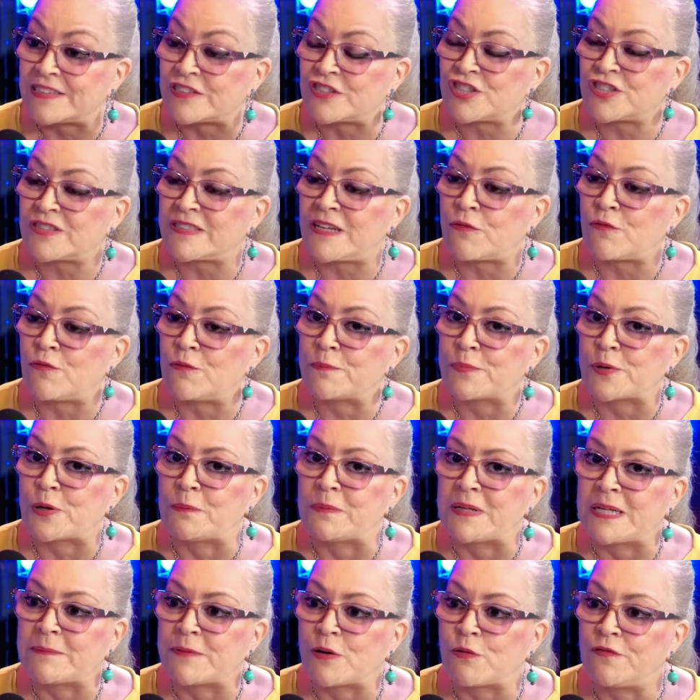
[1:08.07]
a gente está com um
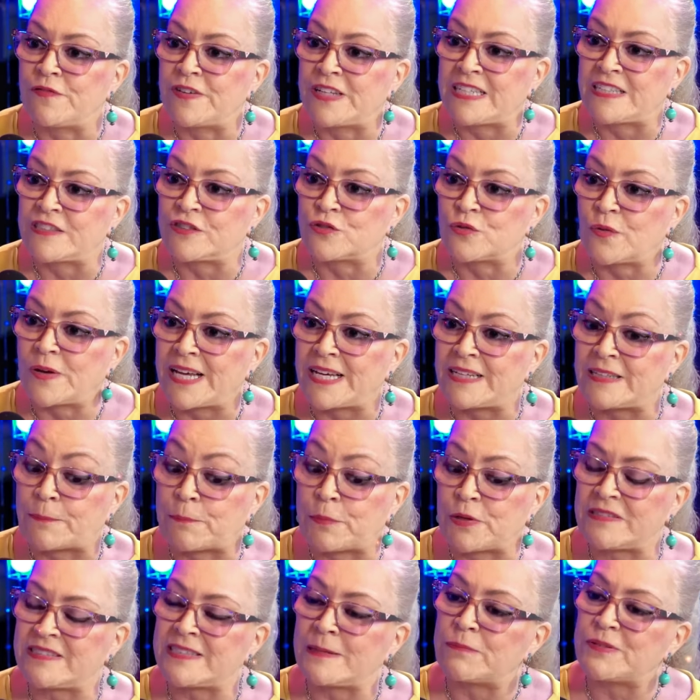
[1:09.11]
problema com Venezuela.
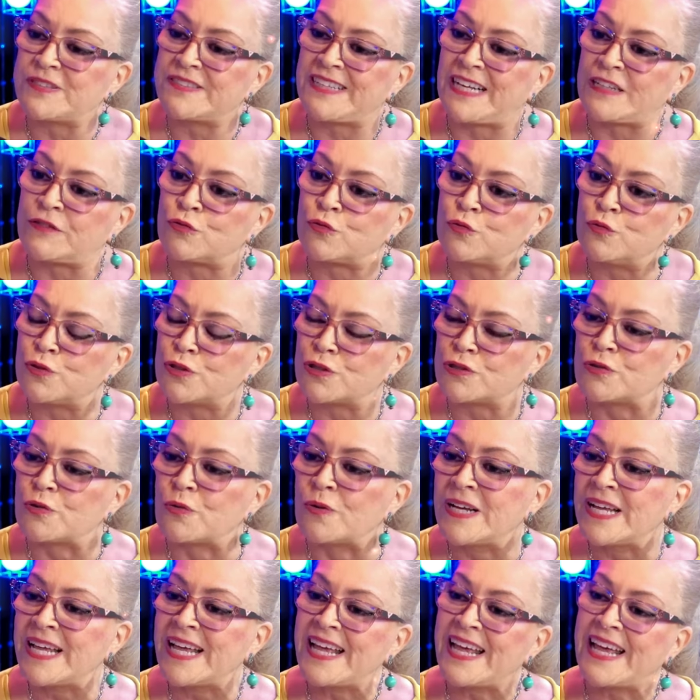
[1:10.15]
Por exemplo,
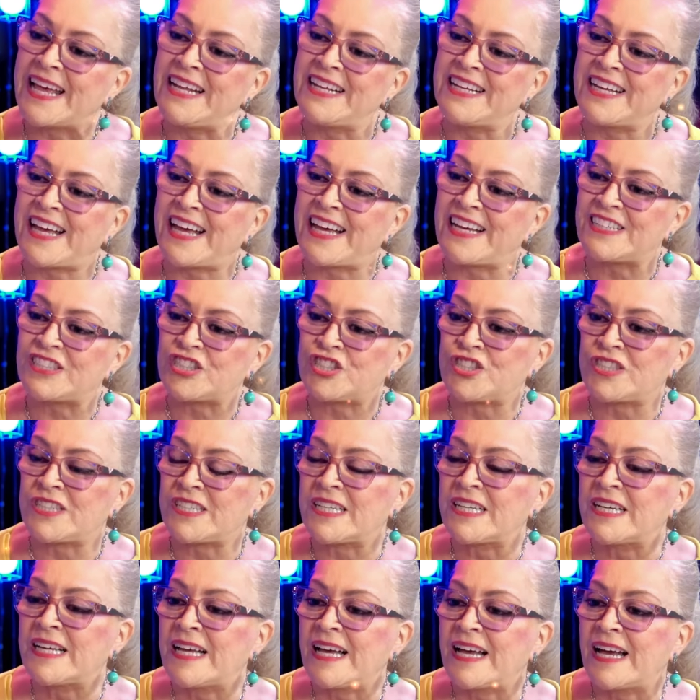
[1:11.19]
Saturno, ele
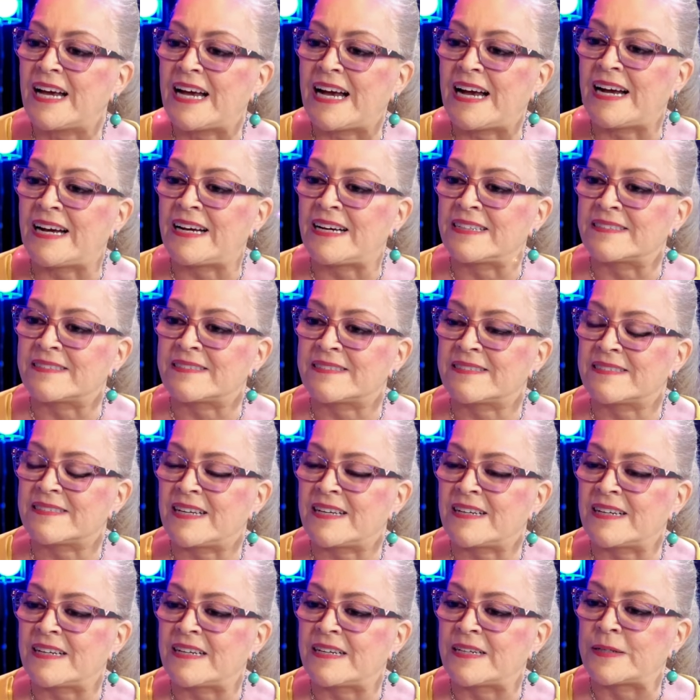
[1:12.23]
rege as, um,
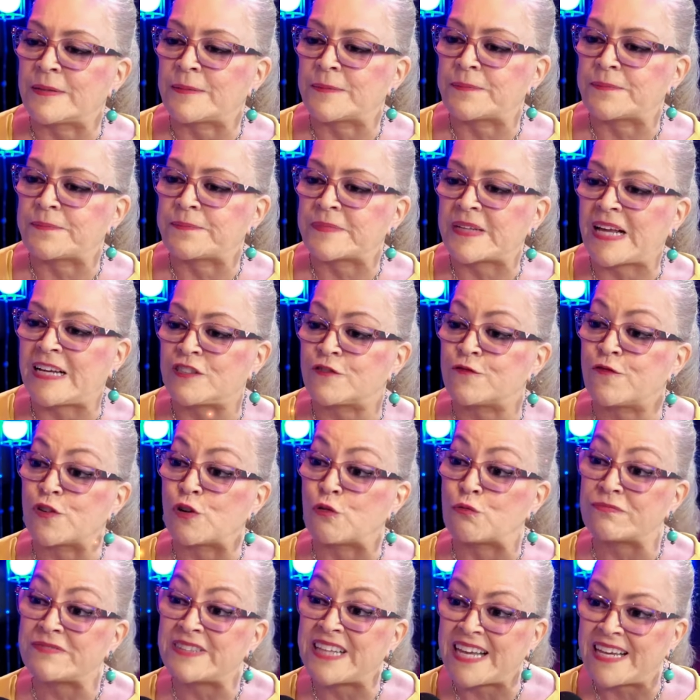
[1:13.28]
ah, as
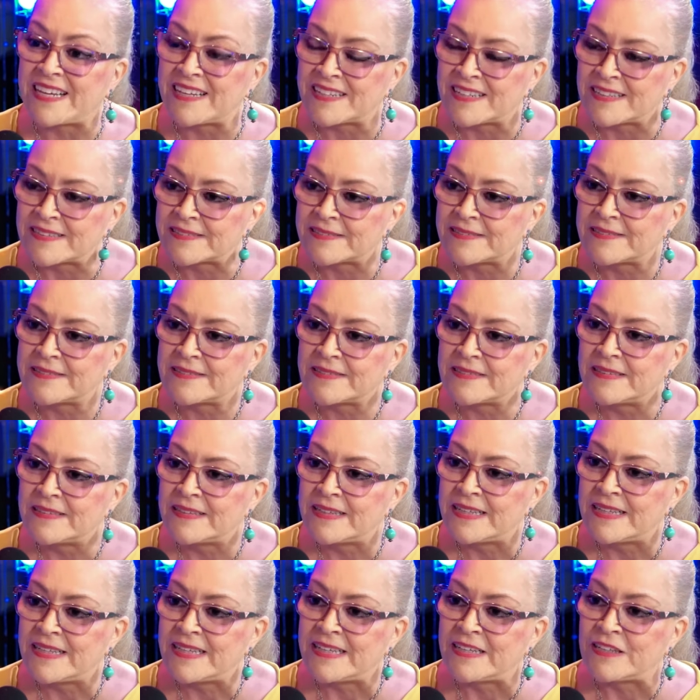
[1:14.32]
fronteiras
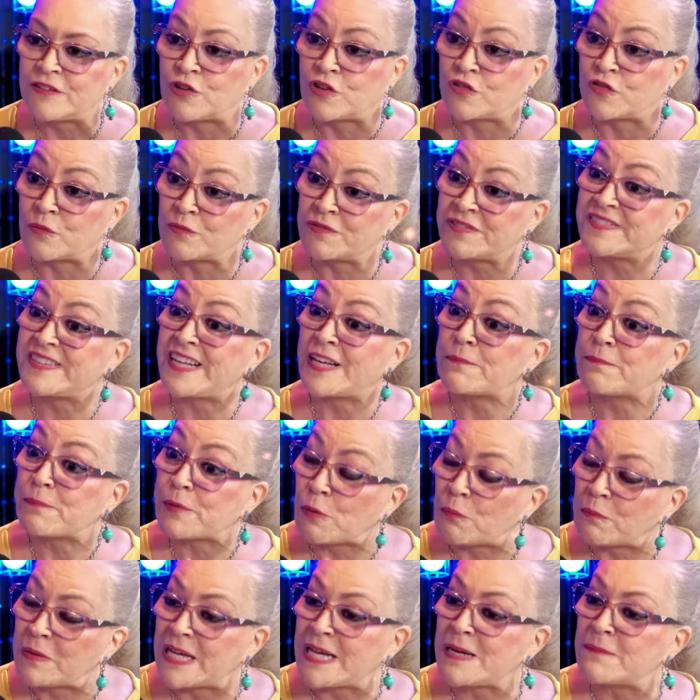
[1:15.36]
nós vamos ter
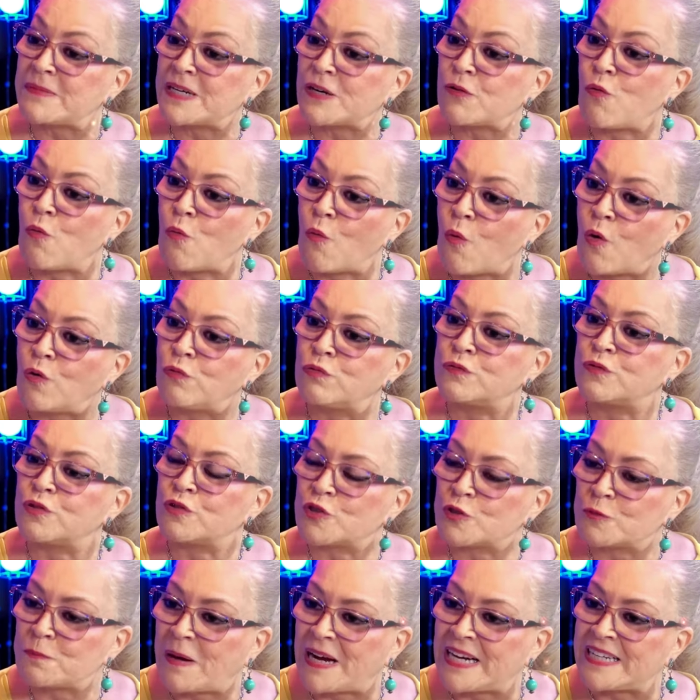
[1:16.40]
problema com
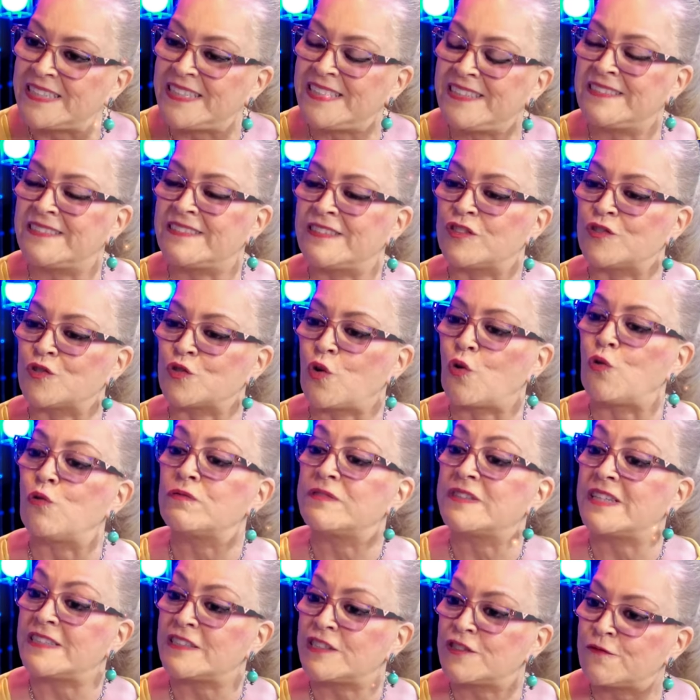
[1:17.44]
outros países, Nossa.
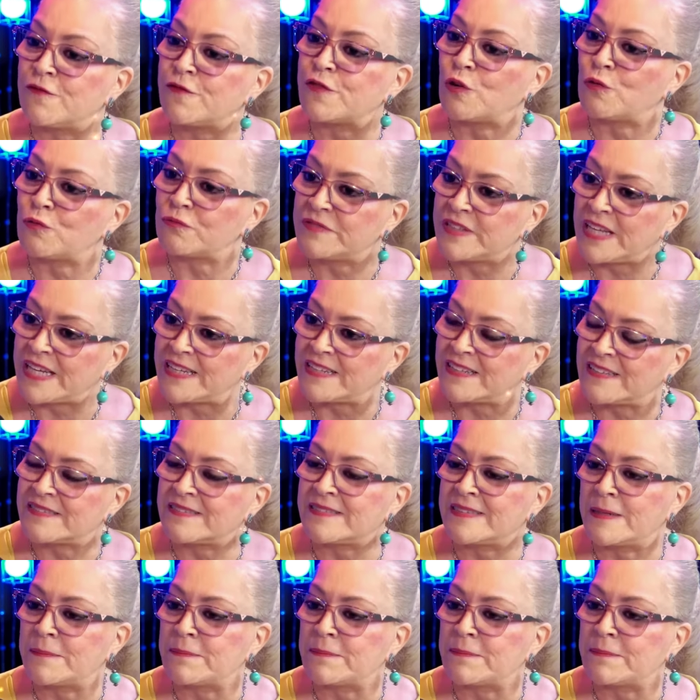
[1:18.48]
outras fronteiras Meu